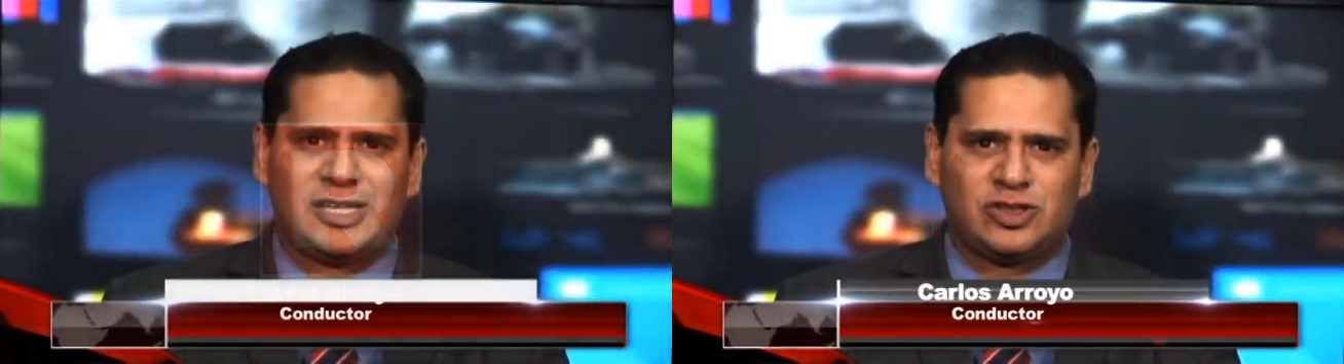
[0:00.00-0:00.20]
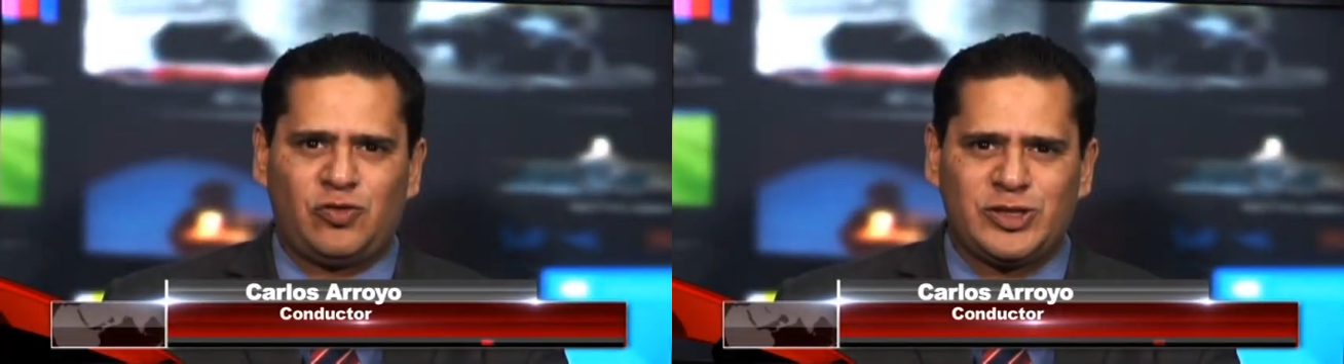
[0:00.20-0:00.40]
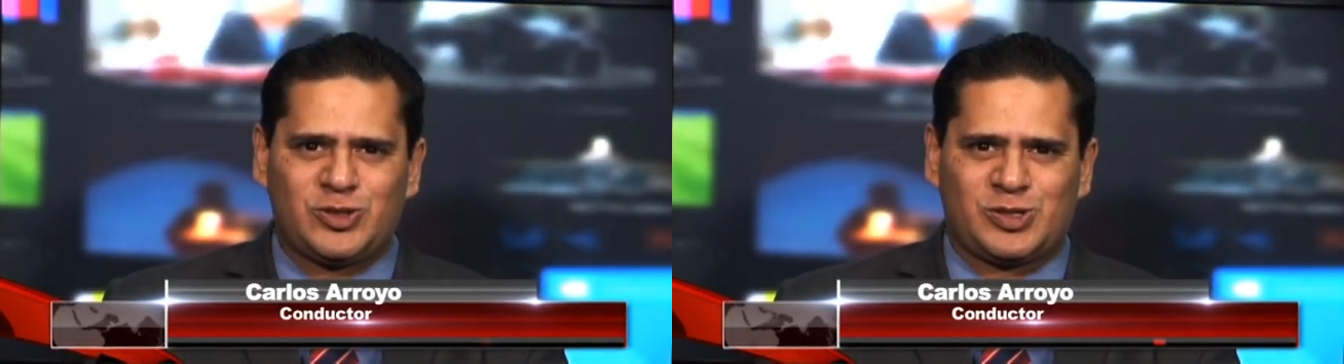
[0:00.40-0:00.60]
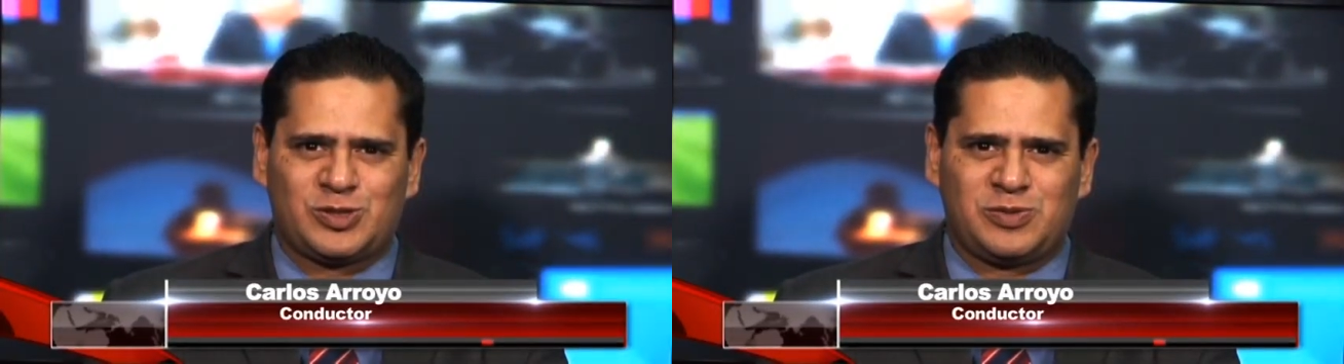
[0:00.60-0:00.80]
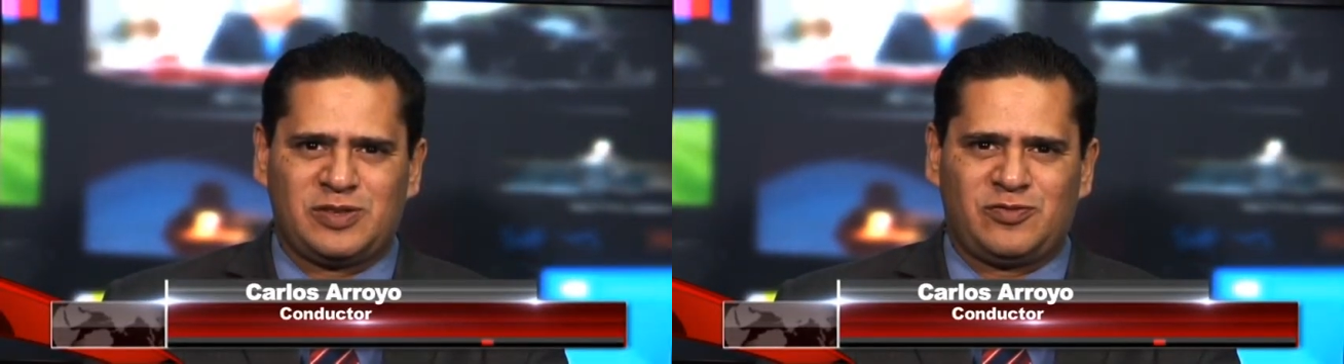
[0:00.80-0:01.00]
Esto fue su
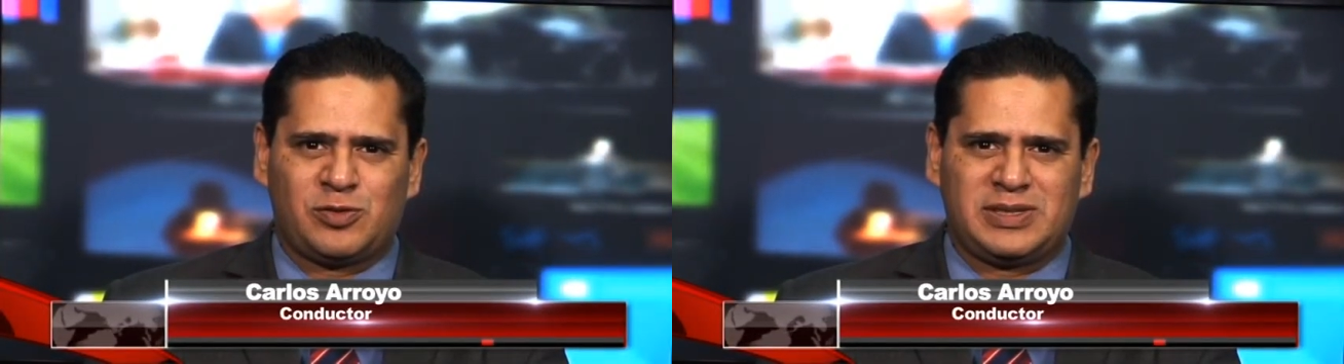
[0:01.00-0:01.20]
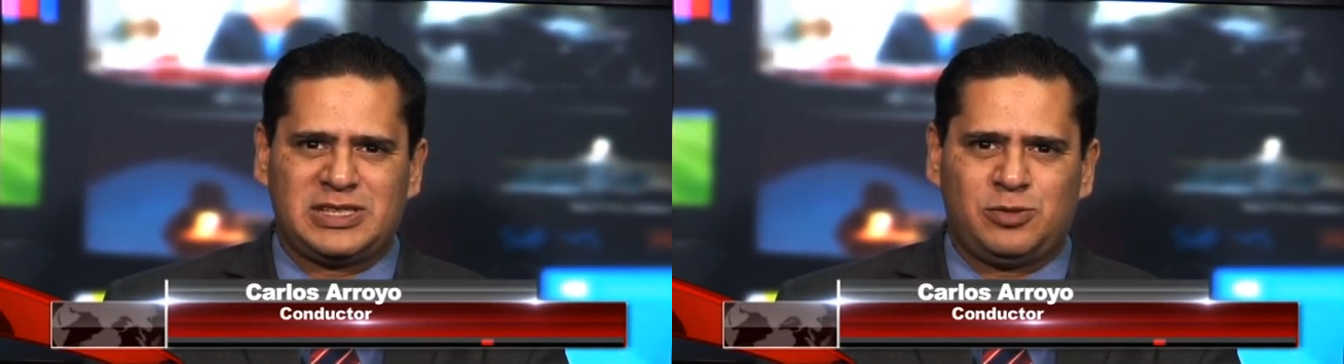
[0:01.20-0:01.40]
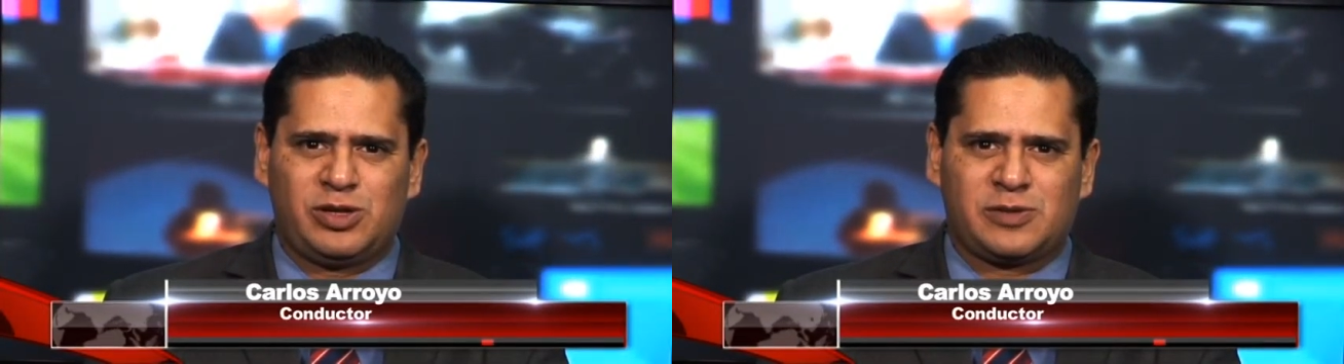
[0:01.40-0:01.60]
resumen informativo de